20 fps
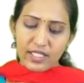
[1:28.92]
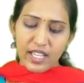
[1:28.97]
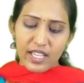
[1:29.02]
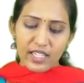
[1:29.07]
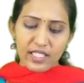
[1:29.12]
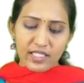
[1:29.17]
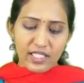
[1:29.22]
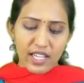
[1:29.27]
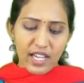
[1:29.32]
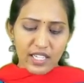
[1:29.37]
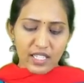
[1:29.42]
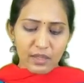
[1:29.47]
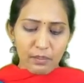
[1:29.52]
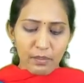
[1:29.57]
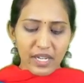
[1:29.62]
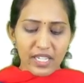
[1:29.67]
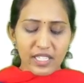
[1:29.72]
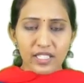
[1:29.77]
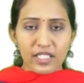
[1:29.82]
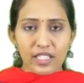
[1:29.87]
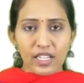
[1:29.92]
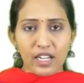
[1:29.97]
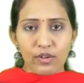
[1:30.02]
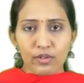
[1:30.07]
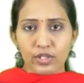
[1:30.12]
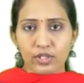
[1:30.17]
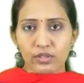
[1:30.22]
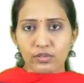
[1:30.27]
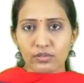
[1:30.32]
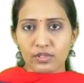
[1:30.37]
దాన్ని దాటి బయటికి
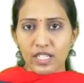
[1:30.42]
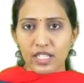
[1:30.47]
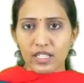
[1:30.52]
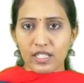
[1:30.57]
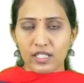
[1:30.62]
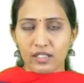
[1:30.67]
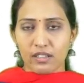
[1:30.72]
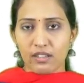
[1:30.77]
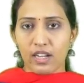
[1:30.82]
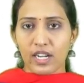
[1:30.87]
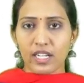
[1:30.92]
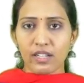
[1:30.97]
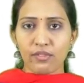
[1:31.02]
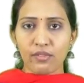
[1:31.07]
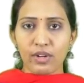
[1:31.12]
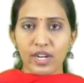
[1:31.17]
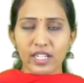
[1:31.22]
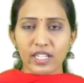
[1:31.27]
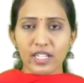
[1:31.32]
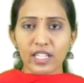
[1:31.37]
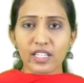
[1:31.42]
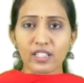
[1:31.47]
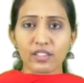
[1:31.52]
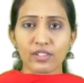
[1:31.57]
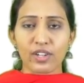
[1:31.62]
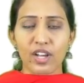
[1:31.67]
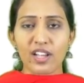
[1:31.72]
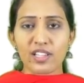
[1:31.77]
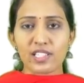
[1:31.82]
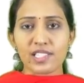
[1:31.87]
రావటం దాన్ని అంటే వాటిని
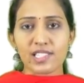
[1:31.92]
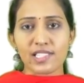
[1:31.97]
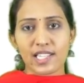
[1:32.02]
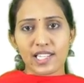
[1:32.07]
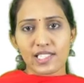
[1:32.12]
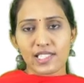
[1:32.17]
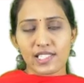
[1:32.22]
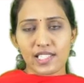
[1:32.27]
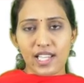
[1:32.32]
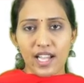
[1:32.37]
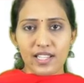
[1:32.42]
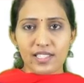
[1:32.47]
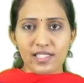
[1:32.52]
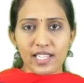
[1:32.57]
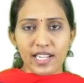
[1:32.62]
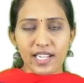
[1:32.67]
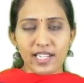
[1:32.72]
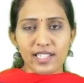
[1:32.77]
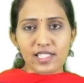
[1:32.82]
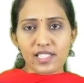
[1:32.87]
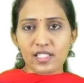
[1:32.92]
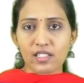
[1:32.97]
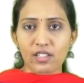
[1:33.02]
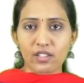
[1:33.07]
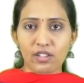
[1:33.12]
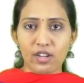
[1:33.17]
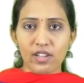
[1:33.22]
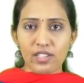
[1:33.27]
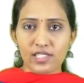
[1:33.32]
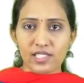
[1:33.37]
క్రాస్ చేసి ఆ సైడ్స్ని
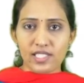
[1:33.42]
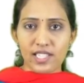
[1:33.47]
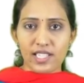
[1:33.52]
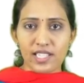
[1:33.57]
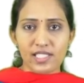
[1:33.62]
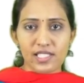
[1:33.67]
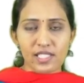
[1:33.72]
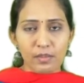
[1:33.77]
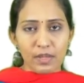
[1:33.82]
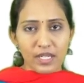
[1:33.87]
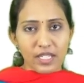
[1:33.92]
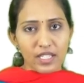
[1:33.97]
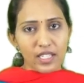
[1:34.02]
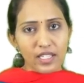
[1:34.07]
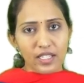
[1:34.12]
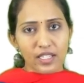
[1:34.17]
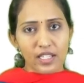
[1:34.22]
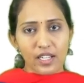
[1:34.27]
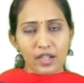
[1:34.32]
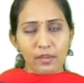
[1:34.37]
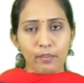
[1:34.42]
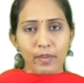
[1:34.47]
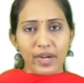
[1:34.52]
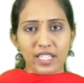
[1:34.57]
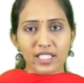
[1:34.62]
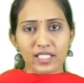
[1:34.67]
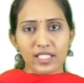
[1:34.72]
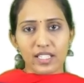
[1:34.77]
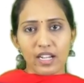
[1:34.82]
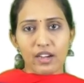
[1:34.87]
క్రాస్ చేసి మనకి
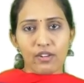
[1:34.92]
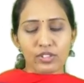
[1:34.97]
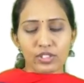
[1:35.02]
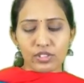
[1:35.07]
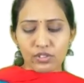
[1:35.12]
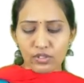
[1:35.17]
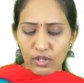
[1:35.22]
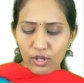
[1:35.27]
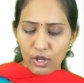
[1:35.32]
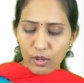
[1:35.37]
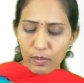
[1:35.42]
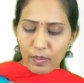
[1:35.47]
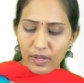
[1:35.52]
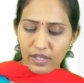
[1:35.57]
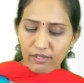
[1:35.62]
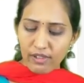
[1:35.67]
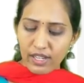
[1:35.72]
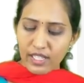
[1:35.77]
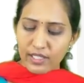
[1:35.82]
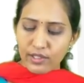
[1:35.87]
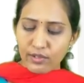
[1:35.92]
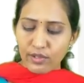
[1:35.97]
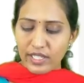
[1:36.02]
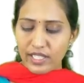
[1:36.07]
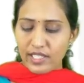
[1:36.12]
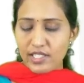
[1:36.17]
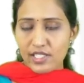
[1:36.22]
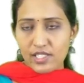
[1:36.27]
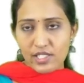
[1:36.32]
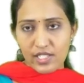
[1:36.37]
బయటికి రావటం లోపలికి వెళ్ళటం
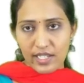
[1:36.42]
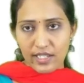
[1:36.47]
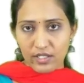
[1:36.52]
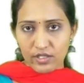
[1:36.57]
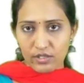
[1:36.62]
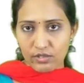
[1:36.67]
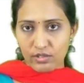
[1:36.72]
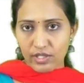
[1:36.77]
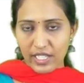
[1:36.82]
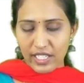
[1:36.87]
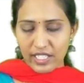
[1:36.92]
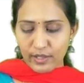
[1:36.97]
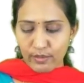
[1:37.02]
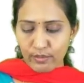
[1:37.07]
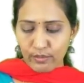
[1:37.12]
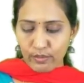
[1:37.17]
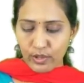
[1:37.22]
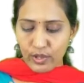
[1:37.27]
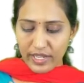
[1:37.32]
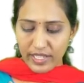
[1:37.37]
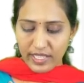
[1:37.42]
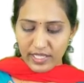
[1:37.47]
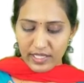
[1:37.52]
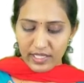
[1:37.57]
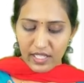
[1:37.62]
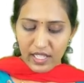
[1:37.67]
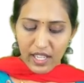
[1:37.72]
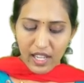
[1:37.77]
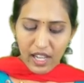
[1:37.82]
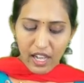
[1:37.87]
అనేది జరగదు హీట్ ఫ్లో
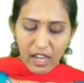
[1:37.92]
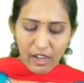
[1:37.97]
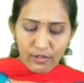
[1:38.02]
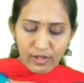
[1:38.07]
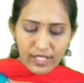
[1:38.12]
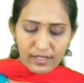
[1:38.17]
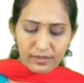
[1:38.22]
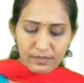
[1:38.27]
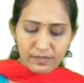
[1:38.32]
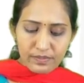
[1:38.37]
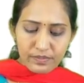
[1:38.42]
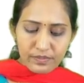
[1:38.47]
అనేది అవునా